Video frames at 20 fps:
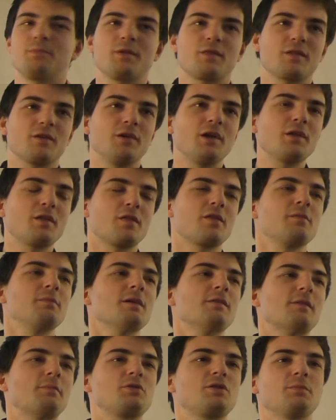представляет из
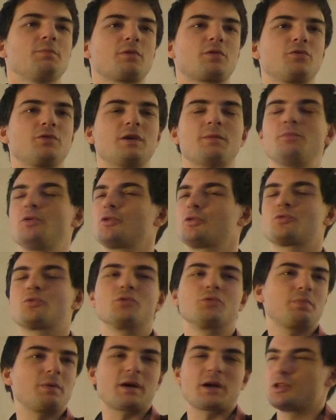себя вообще, по сути,
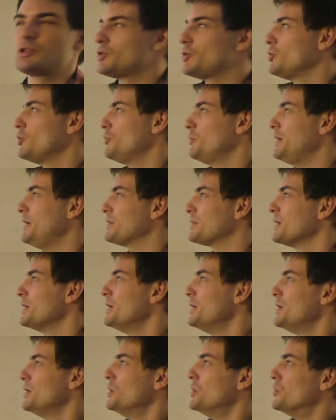обертку, он пока ничего не умеет.
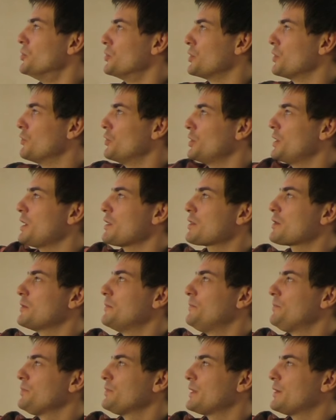У него есть
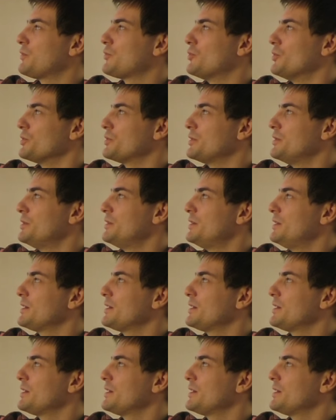на вход